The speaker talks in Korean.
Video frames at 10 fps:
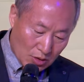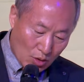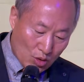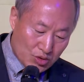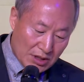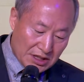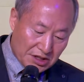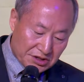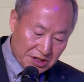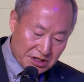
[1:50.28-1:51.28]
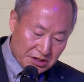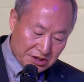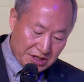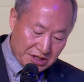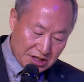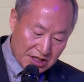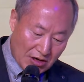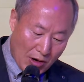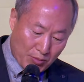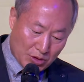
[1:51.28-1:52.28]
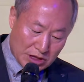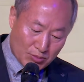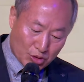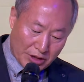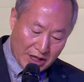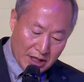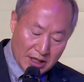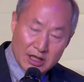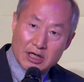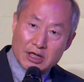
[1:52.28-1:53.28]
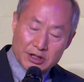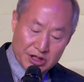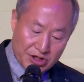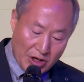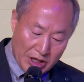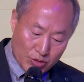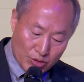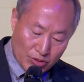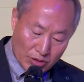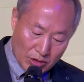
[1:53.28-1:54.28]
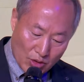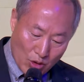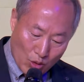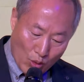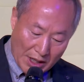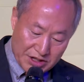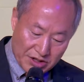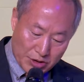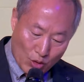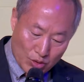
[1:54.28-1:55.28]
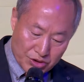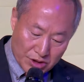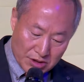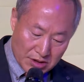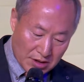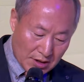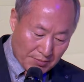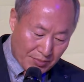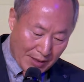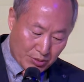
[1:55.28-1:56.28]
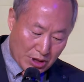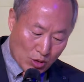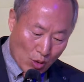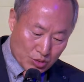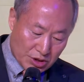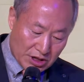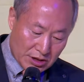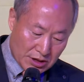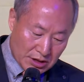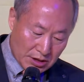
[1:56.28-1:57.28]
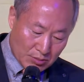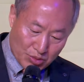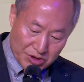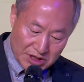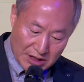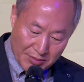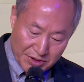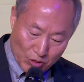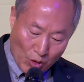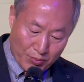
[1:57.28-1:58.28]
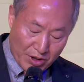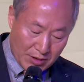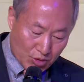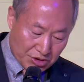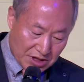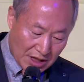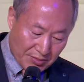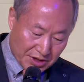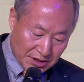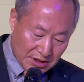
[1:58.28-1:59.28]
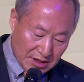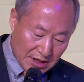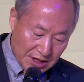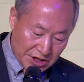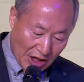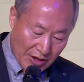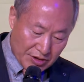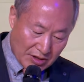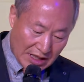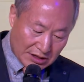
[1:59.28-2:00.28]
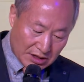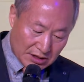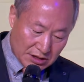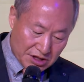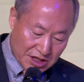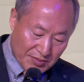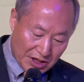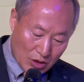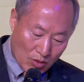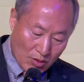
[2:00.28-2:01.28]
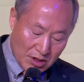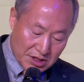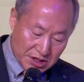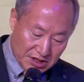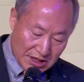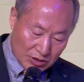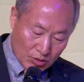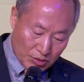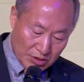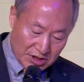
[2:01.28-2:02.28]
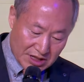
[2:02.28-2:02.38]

공정한 경쟁, 경쟁 질서가 확보되지 못해 기회의 균등, 과정의 공정, 배분의 공정이 무너진다면 공평이 무너진다면 사회적 갈등은 심화되고 성장 동력은